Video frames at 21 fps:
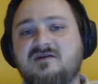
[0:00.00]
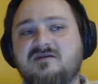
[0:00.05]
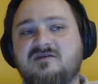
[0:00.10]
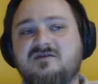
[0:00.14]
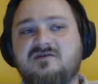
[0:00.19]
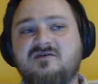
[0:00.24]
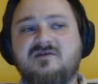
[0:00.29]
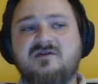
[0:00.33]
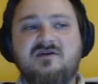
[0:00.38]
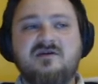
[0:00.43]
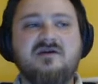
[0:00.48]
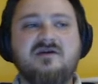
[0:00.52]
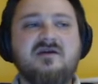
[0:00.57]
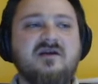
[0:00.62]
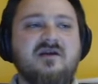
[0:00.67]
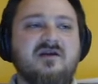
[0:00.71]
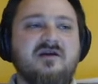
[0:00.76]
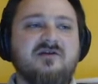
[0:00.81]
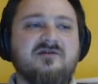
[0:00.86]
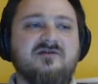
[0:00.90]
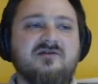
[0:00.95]
ale który
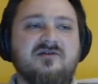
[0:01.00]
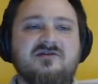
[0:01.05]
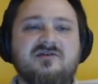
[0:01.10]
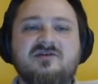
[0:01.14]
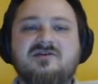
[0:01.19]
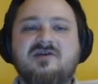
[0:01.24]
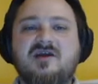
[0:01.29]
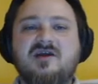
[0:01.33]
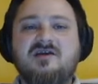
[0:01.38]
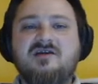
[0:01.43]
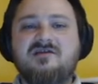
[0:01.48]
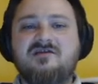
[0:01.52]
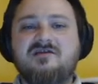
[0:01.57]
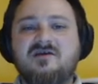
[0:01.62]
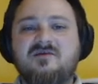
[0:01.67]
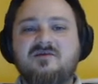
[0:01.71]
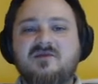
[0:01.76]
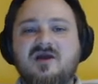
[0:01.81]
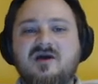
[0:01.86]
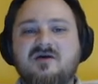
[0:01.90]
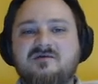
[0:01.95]
troszeczkę
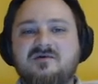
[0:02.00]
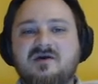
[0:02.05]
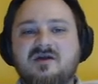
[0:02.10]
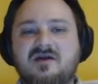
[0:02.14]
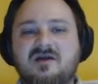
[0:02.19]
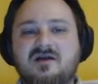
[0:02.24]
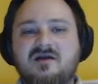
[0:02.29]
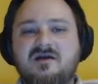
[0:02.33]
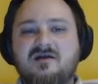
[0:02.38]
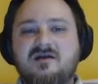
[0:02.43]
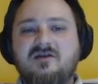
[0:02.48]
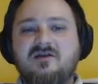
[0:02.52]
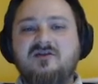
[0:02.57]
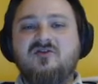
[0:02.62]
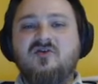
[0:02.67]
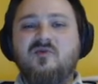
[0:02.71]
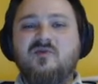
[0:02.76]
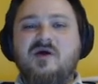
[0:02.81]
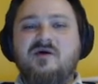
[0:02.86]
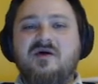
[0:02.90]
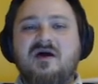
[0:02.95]
inne miał,
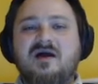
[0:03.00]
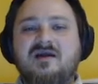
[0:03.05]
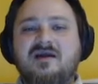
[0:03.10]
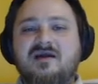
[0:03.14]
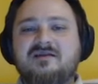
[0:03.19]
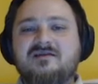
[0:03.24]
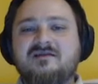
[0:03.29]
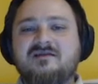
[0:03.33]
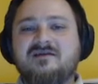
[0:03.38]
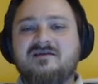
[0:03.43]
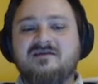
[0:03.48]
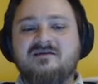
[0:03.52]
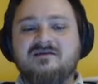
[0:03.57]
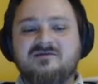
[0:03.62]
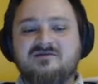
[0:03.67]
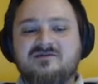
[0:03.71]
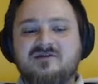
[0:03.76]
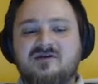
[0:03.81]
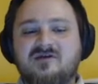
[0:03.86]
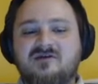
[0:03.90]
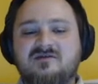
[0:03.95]
inną miał agendę,
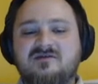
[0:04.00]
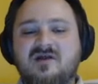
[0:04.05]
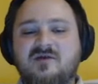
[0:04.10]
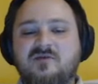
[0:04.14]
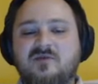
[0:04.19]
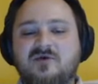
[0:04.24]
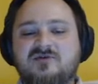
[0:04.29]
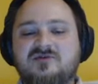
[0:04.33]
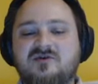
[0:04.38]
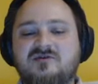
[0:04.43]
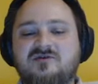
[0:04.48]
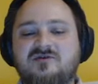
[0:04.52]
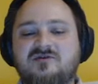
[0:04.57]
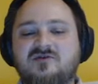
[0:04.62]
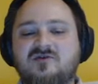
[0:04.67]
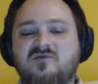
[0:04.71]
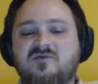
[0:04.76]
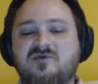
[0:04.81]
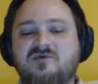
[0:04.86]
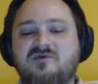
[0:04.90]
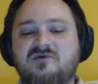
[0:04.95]
że on na początku